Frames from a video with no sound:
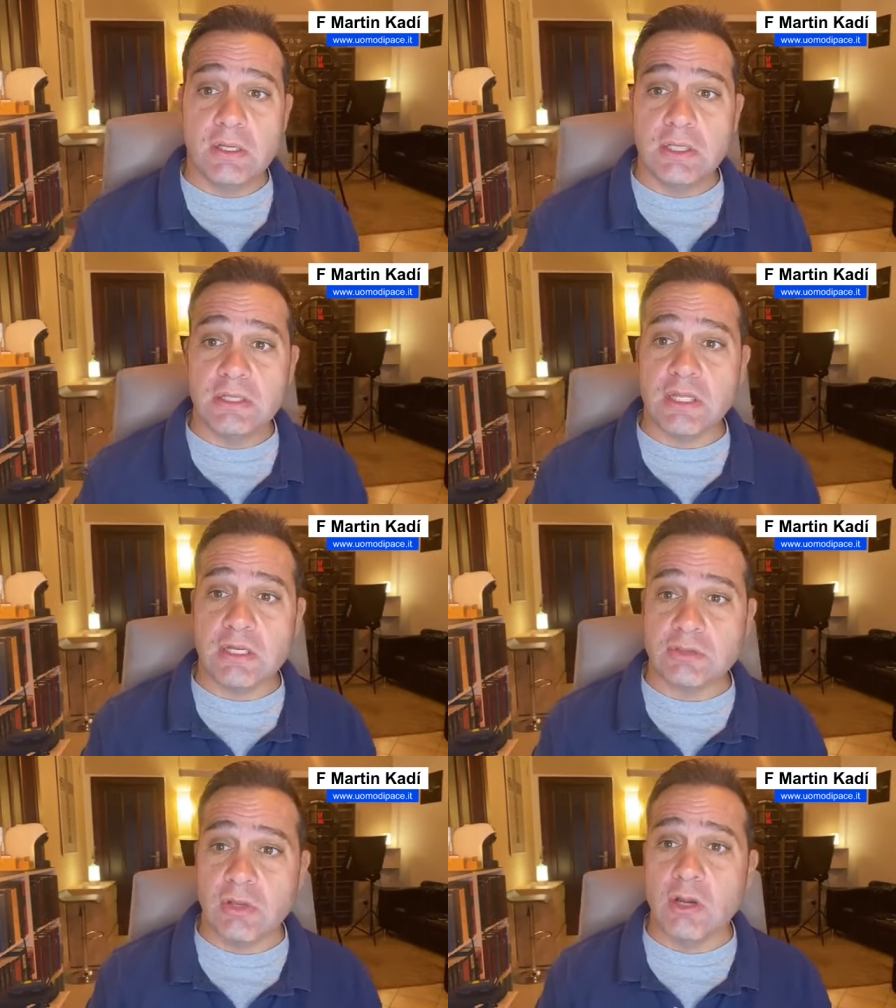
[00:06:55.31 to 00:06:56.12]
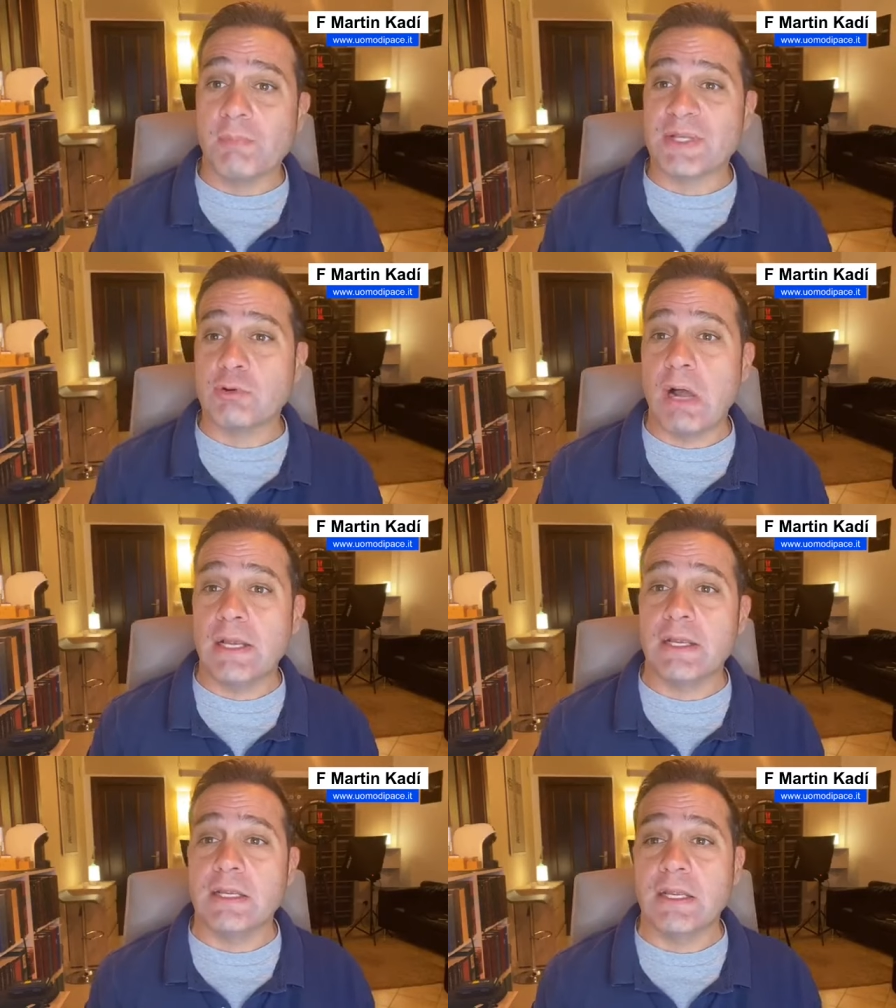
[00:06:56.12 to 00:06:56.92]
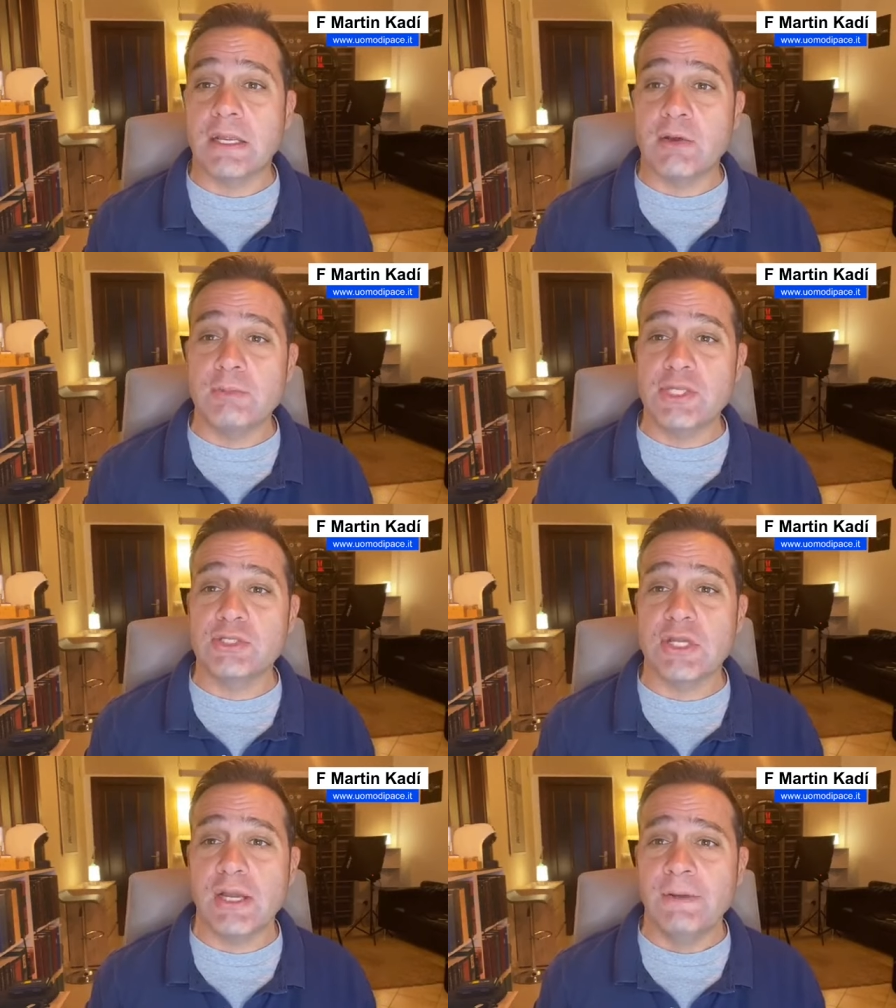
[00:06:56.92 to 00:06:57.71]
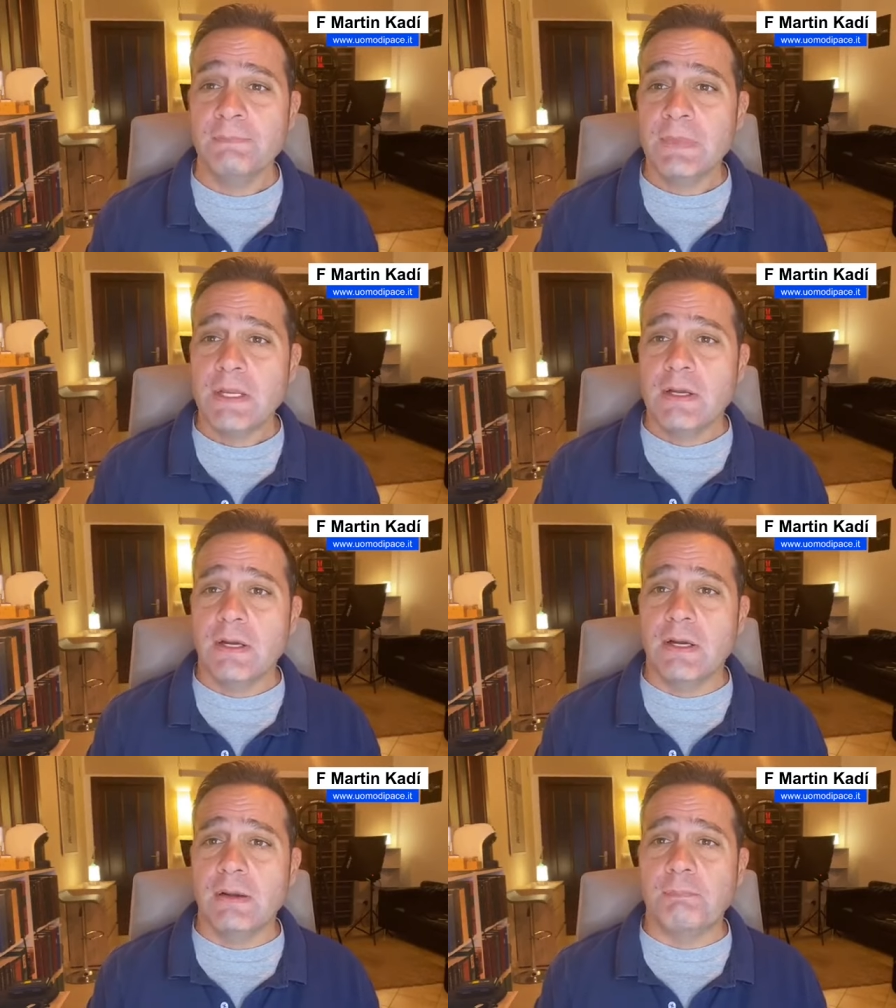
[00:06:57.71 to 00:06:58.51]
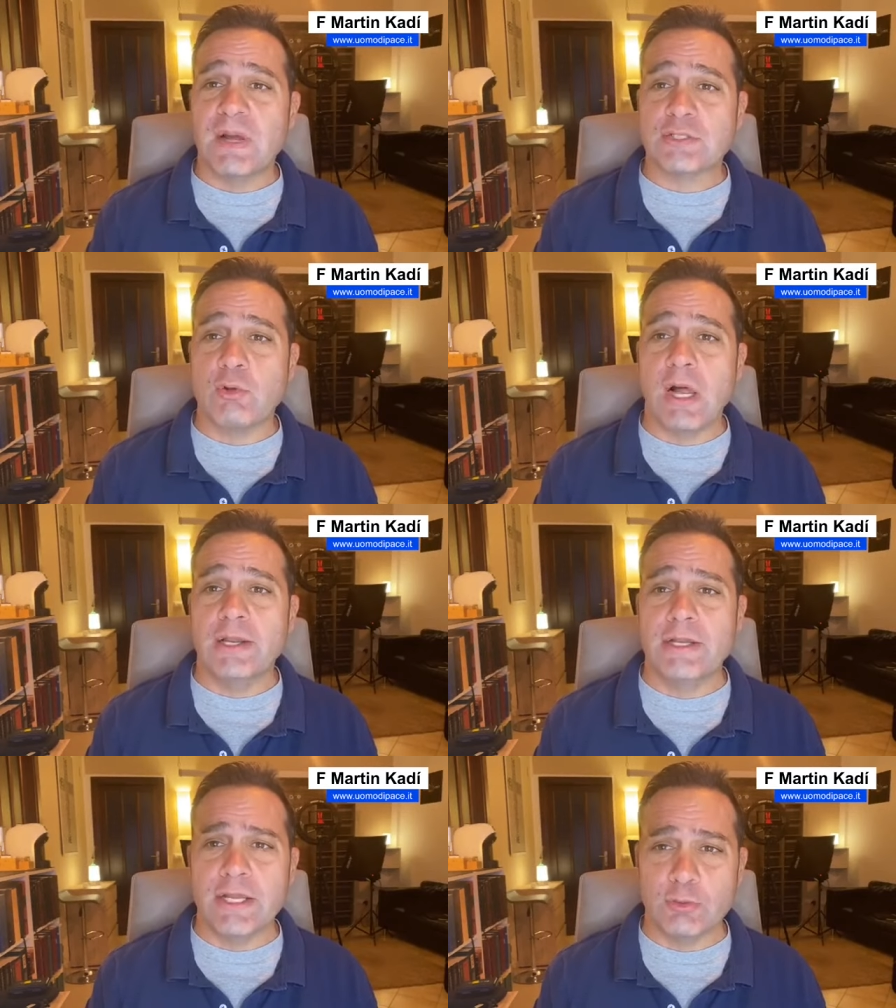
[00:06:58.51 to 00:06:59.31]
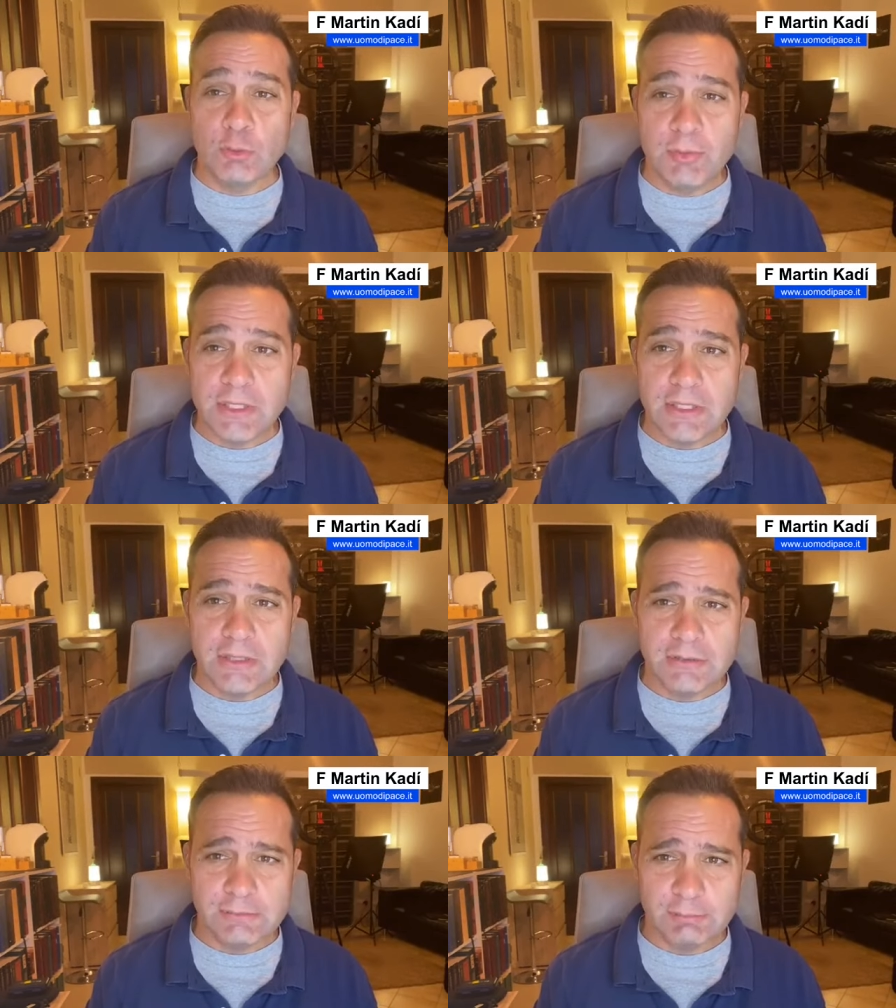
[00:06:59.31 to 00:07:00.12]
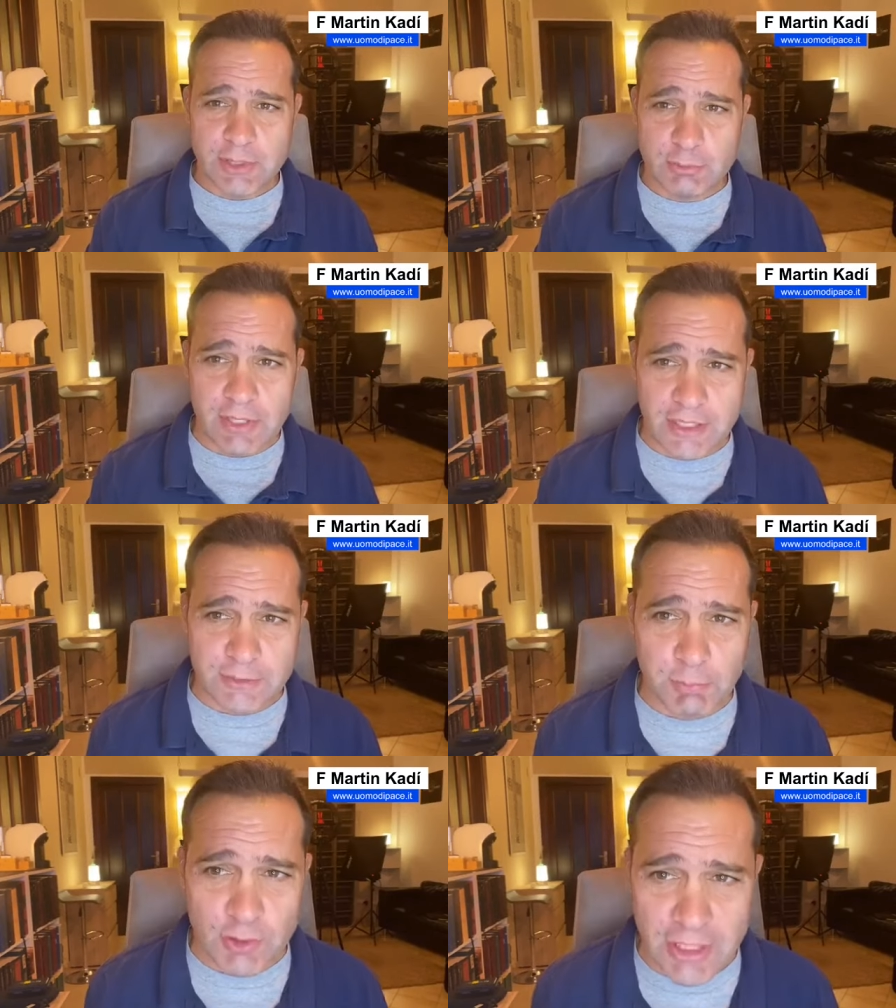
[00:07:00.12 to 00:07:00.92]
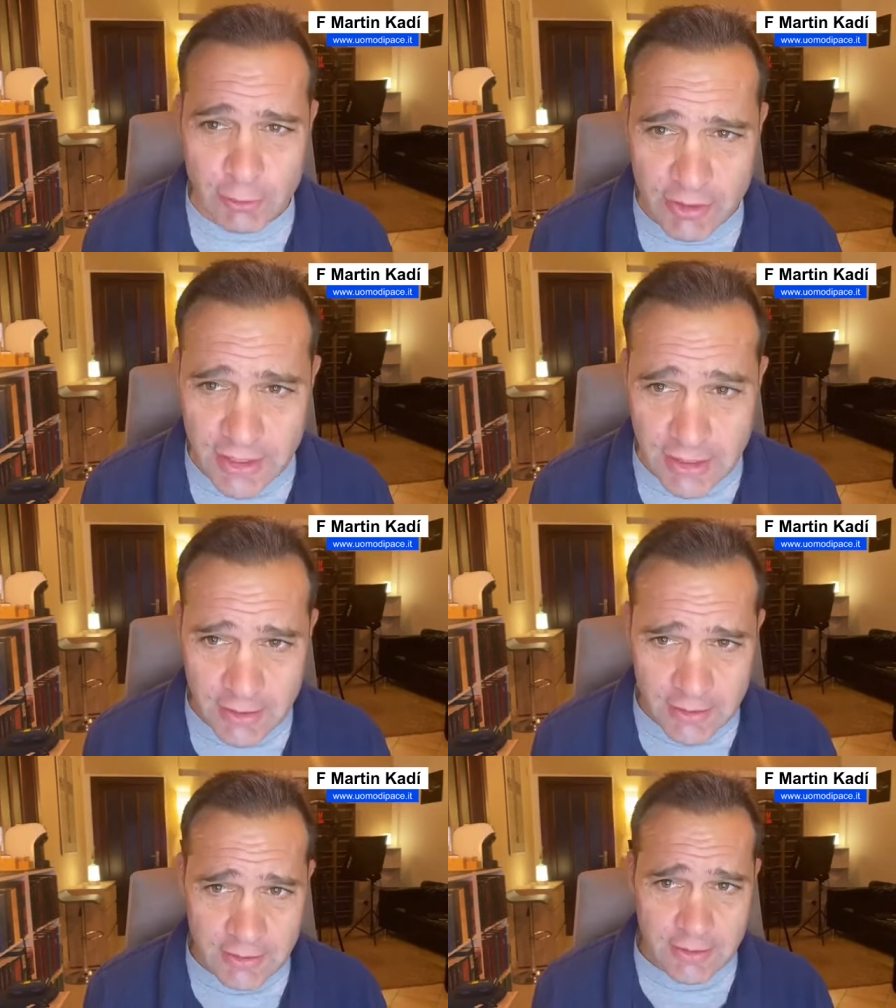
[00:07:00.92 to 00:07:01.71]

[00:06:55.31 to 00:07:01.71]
del terzo. Ecco Pasquale che comincia, uh, Pasquale ne dubiti? Pasquale risponde a Loredana,